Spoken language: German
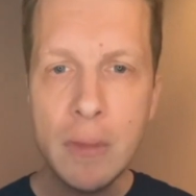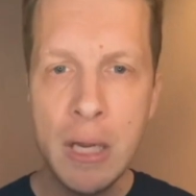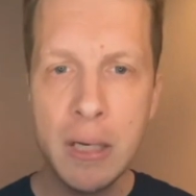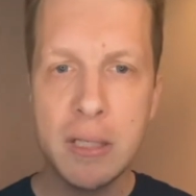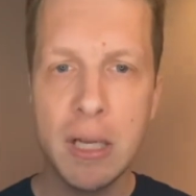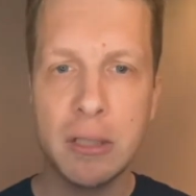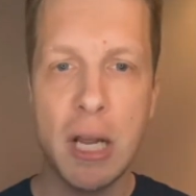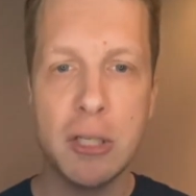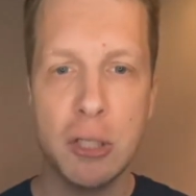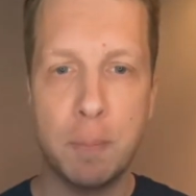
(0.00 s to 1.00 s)
ich gesagt,
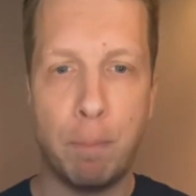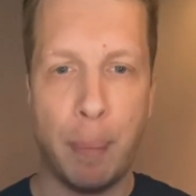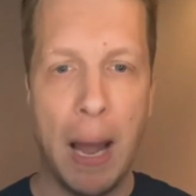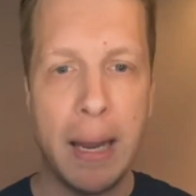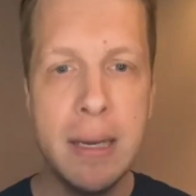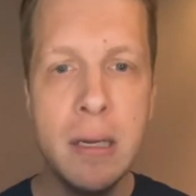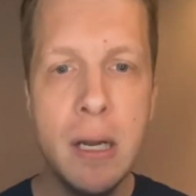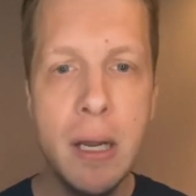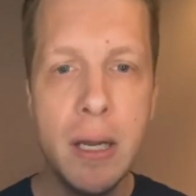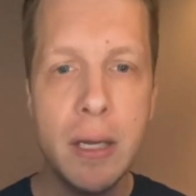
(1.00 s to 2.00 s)
das ist
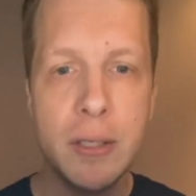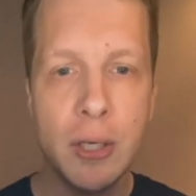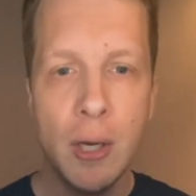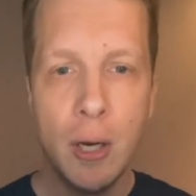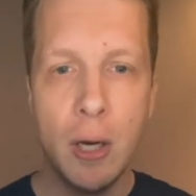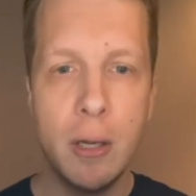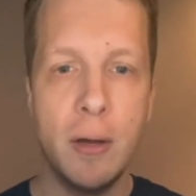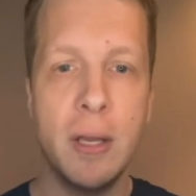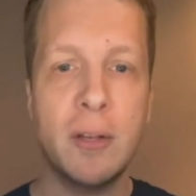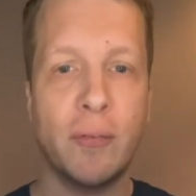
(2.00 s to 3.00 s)
peinlich.
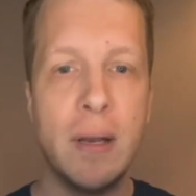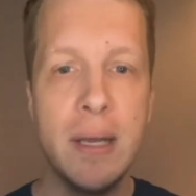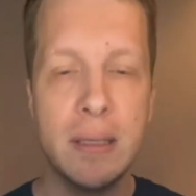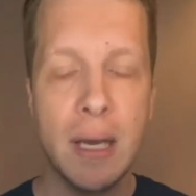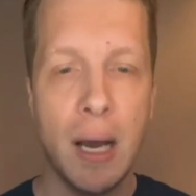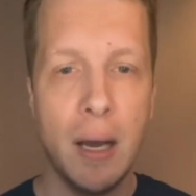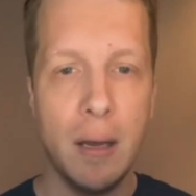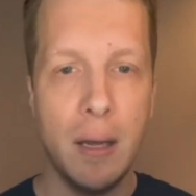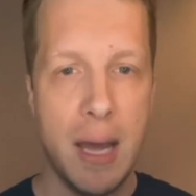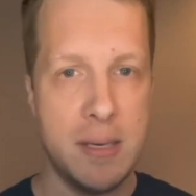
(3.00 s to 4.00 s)
Äh, jetzt verliert ja
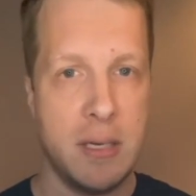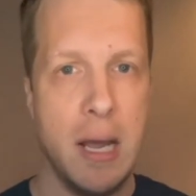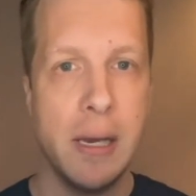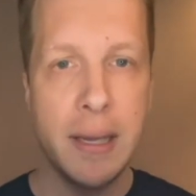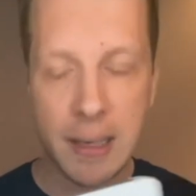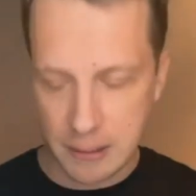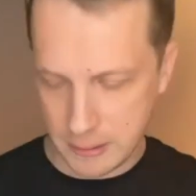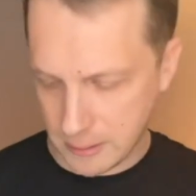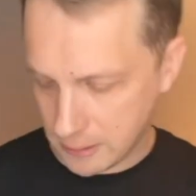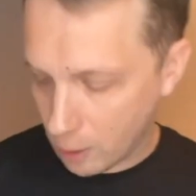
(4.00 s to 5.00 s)
äh, RTL
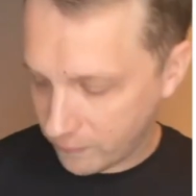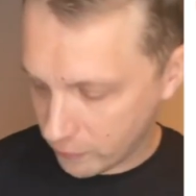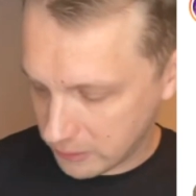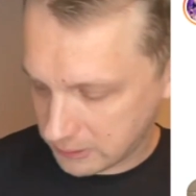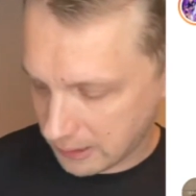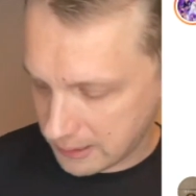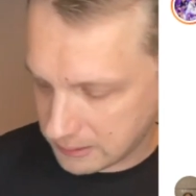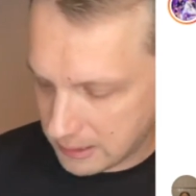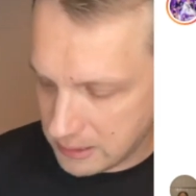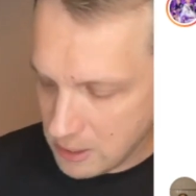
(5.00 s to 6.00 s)
jegliche Glaubwürdigkeit,
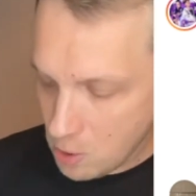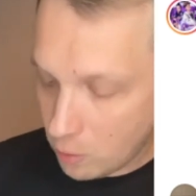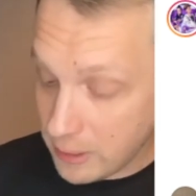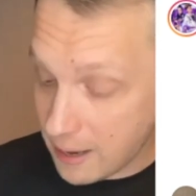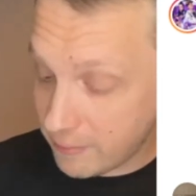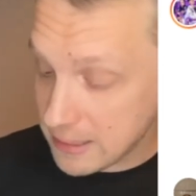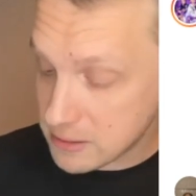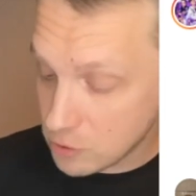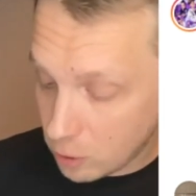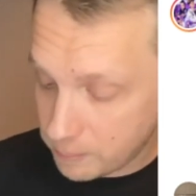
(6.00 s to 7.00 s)
ja. Und er
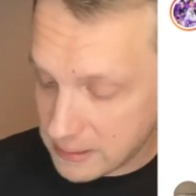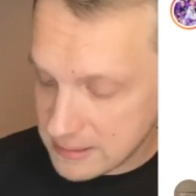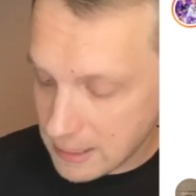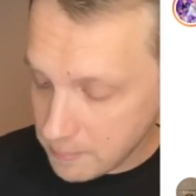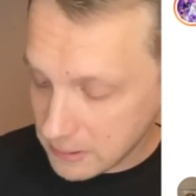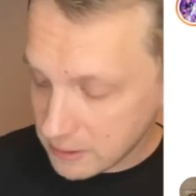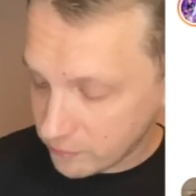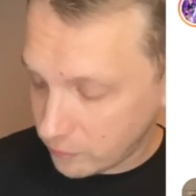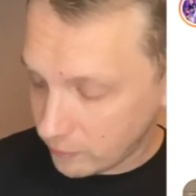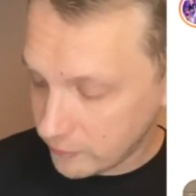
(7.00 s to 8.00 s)
weist nochmal sämtliche
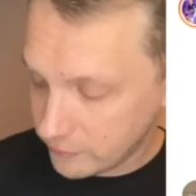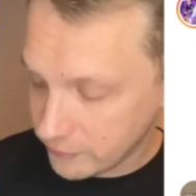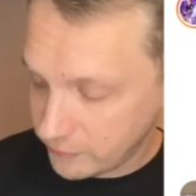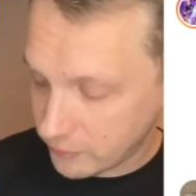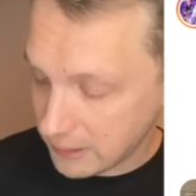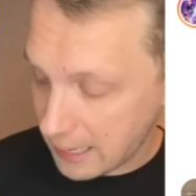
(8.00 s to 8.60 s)
Vorwürfe von